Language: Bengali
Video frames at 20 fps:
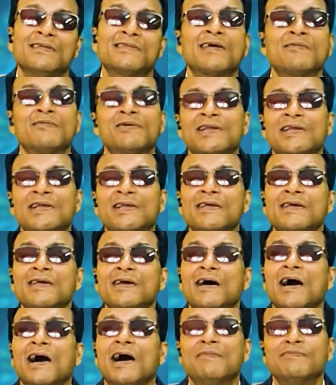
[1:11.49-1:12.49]
তার মানে
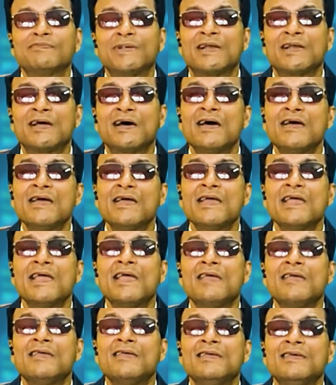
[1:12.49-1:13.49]
আপনারা
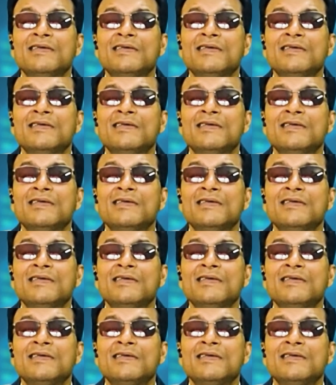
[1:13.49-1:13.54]
এই